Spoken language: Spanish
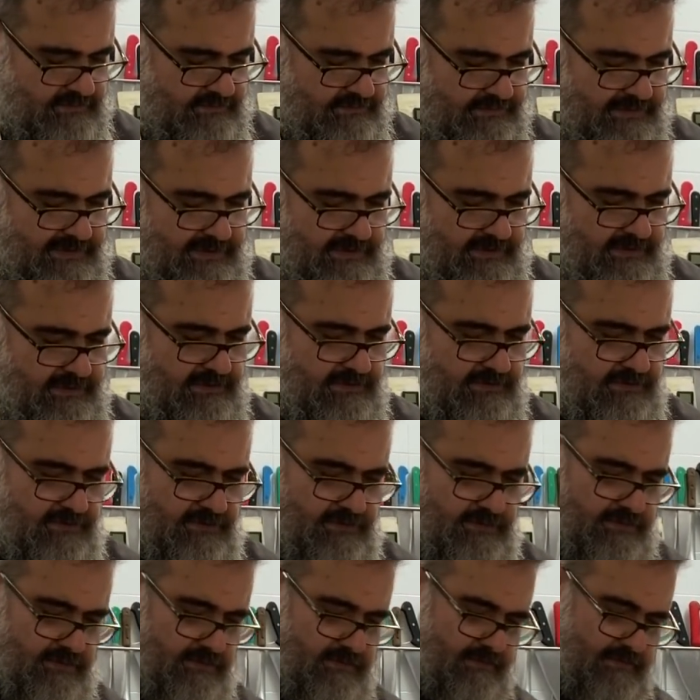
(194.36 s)
Para
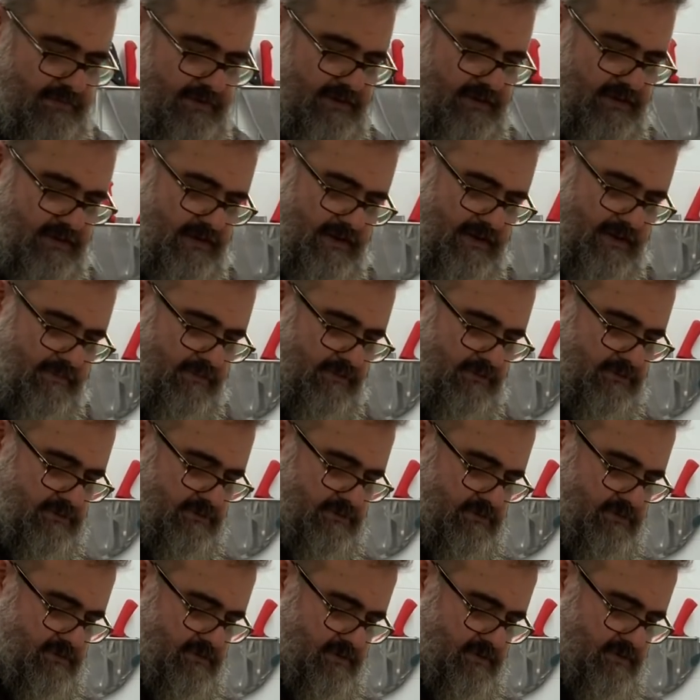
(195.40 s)
adentro. Mezclamos
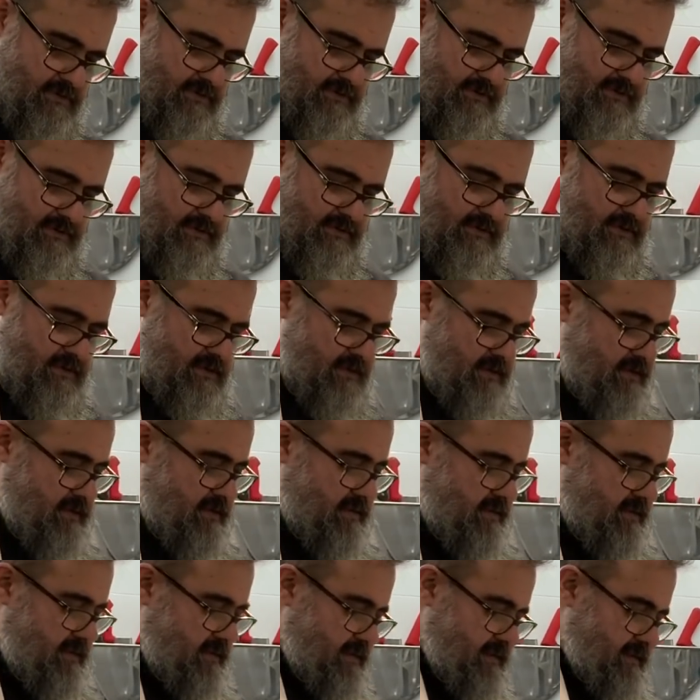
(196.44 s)

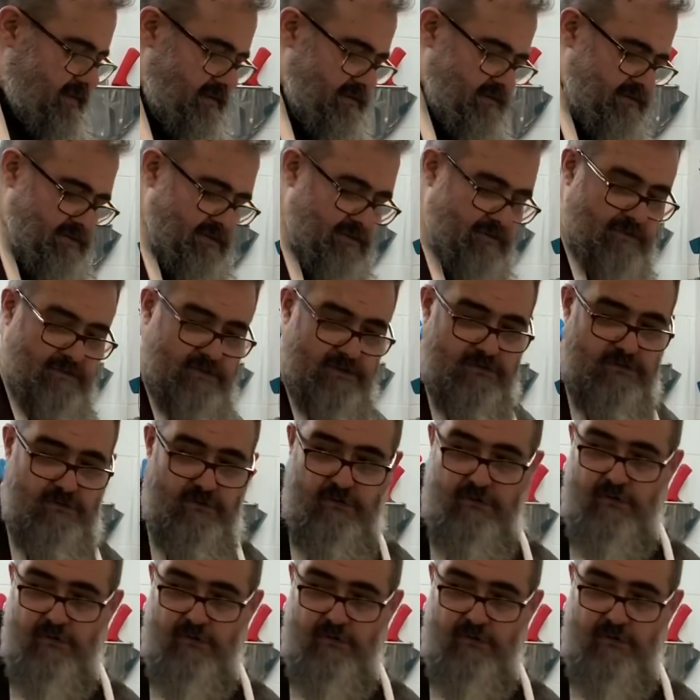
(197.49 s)
y tan sencillo